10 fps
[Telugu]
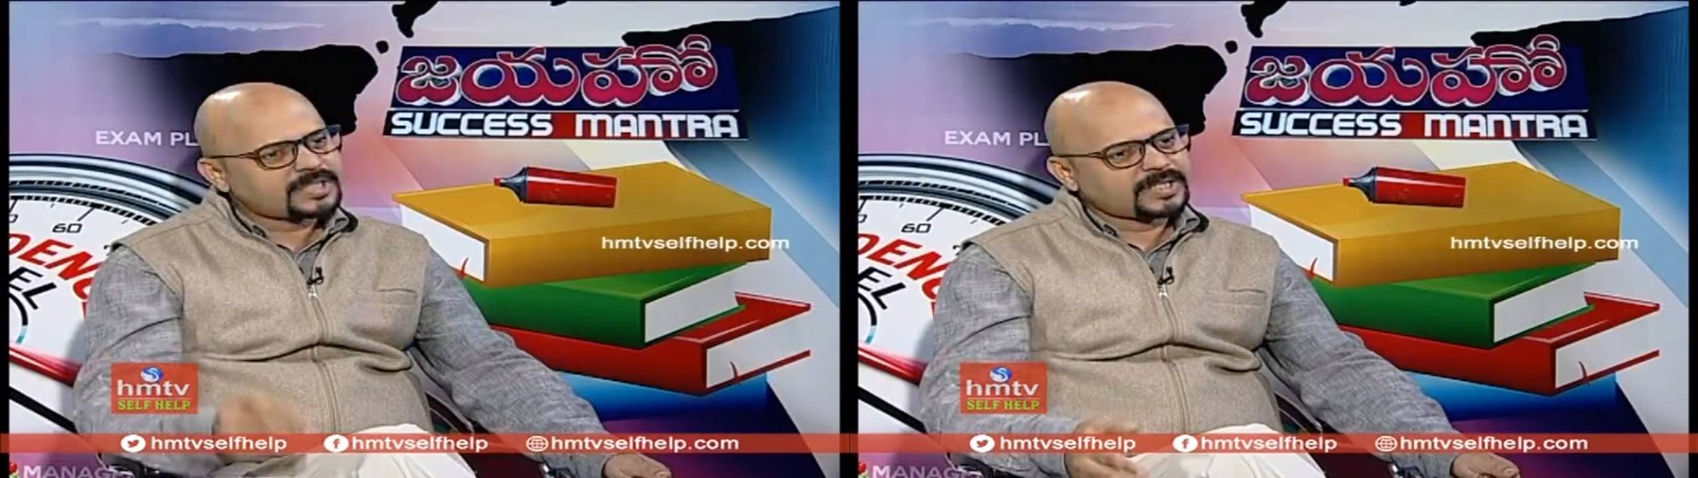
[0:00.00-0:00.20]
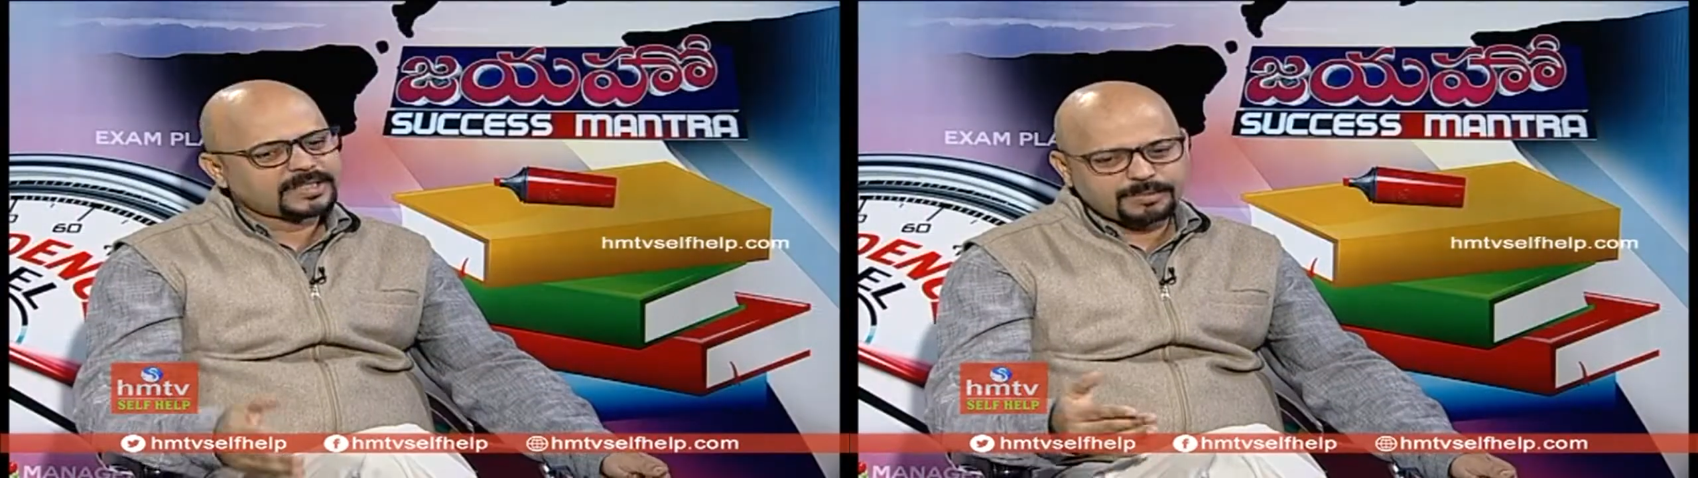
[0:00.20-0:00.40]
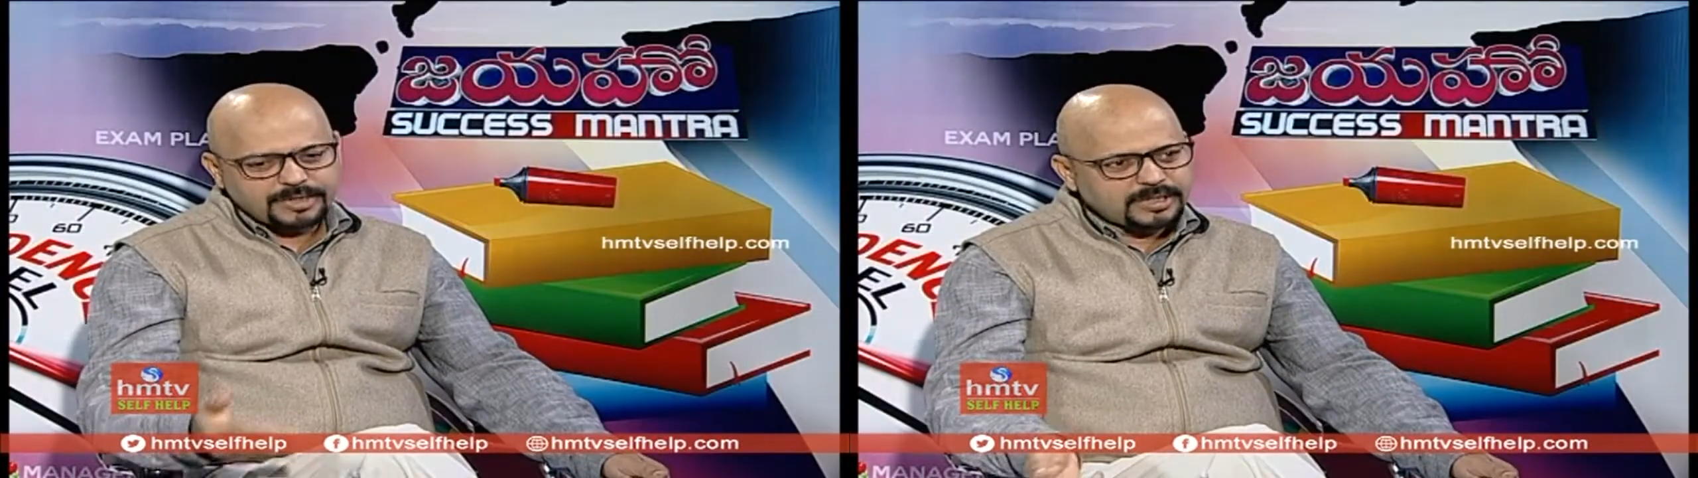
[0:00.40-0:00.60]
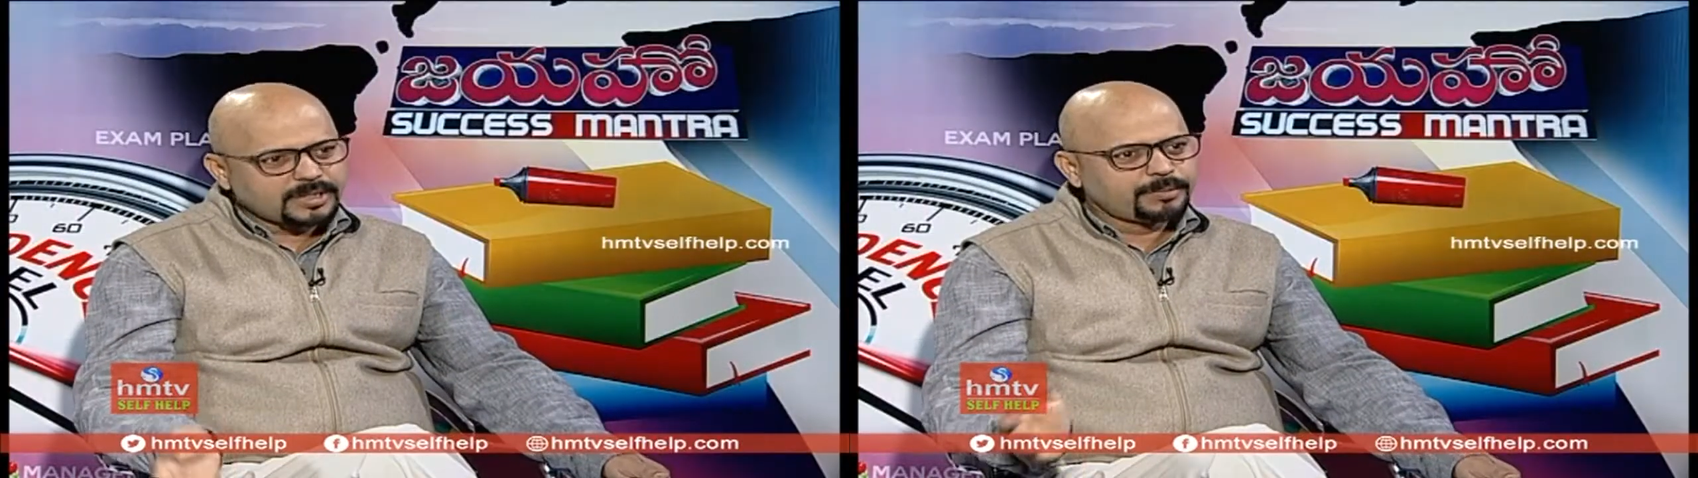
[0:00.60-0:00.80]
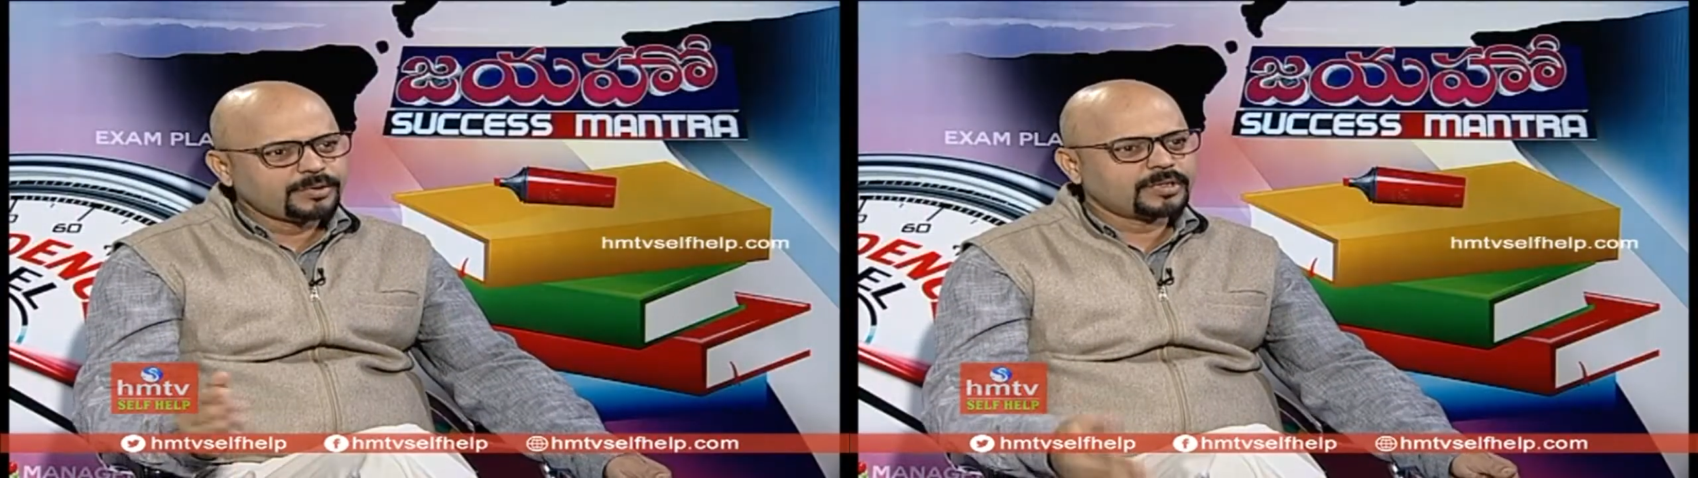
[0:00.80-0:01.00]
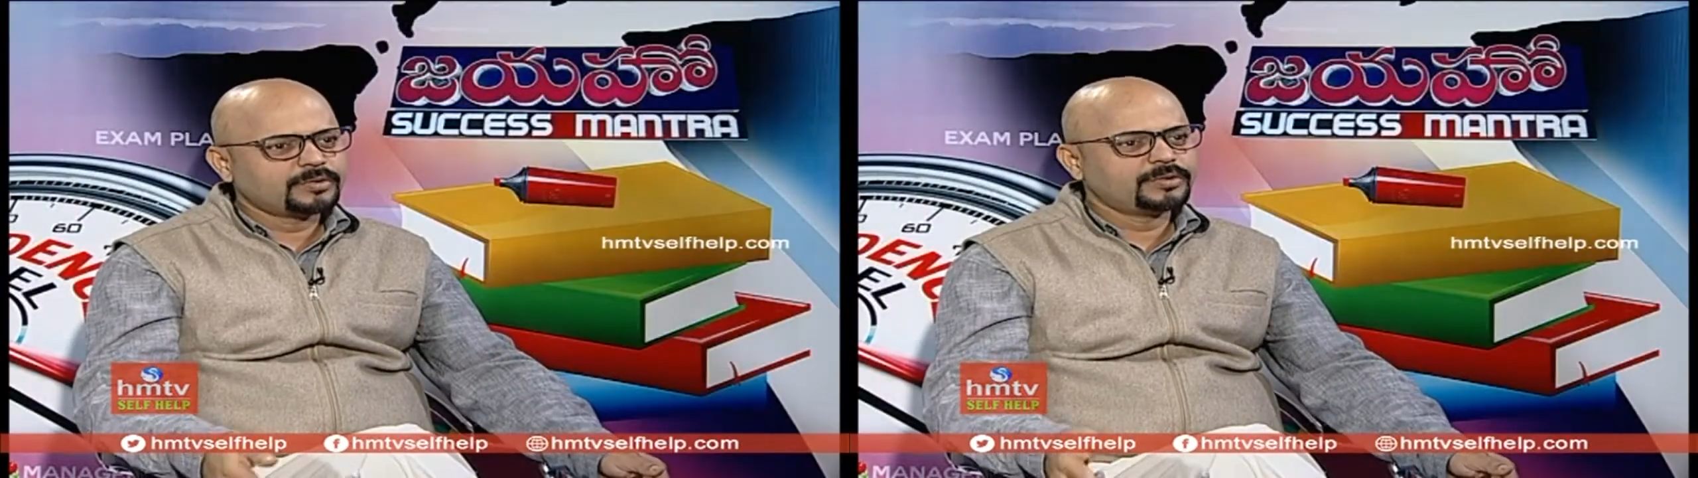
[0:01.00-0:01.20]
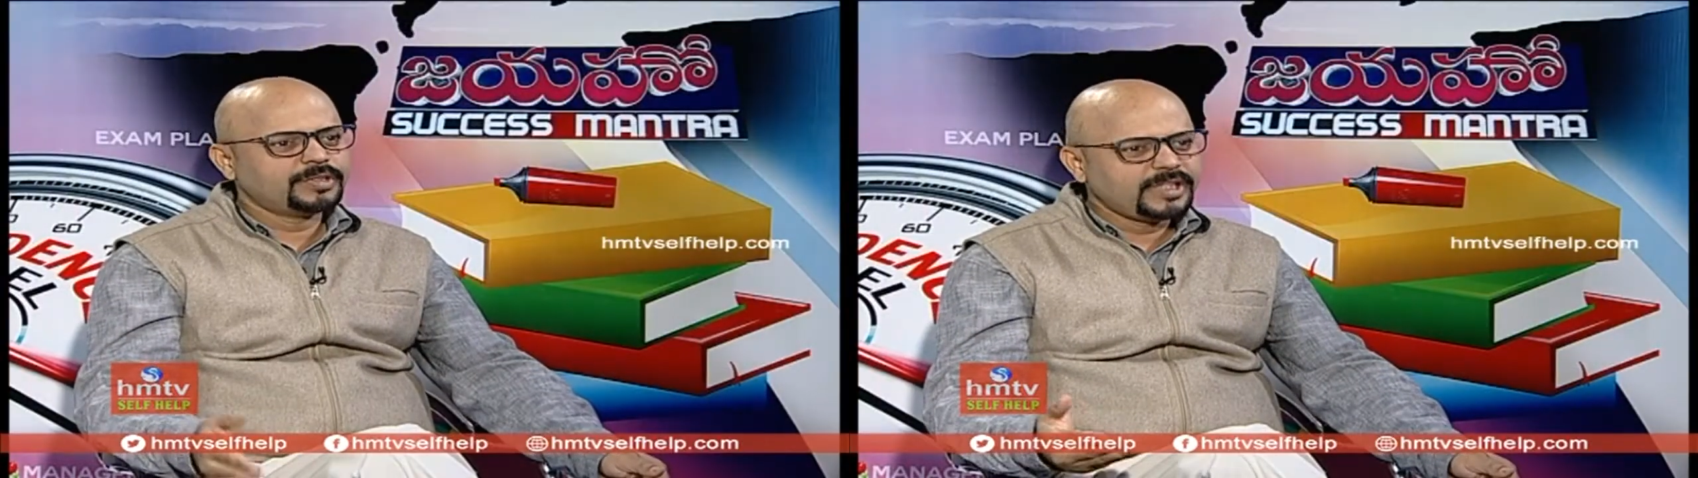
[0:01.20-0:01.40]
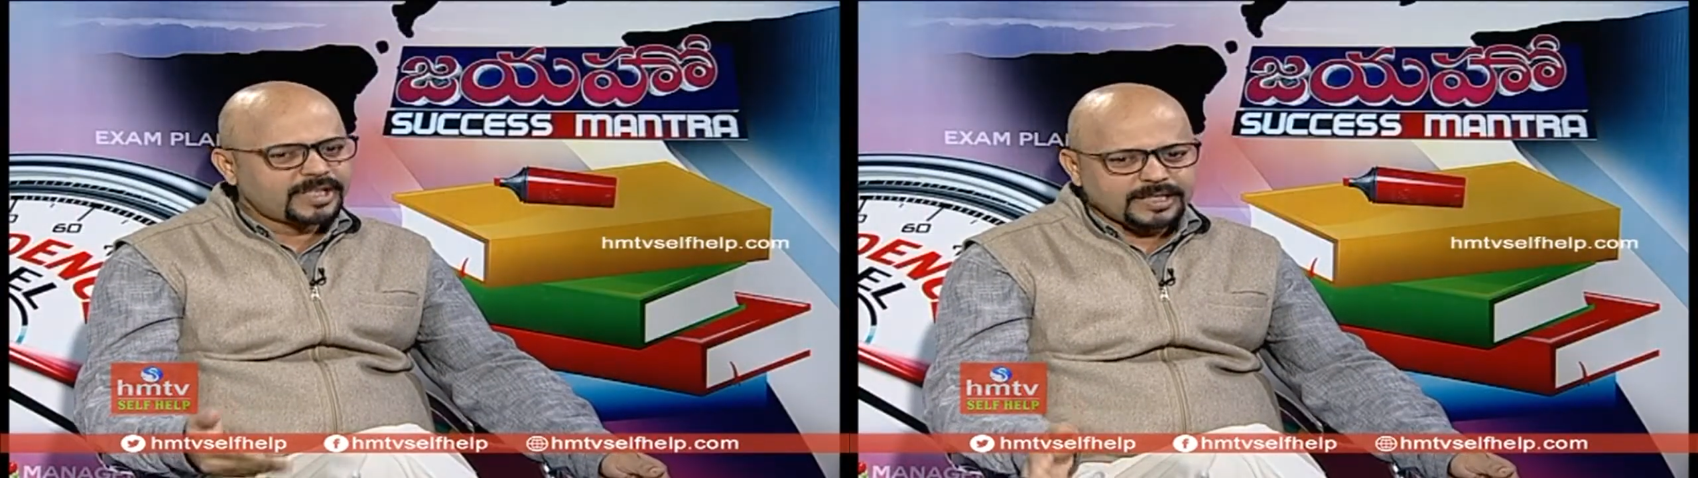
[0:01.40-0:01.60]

స్టార్ట్ సబ్స్టెన్స్ అబ్యూస్ అవుతుంది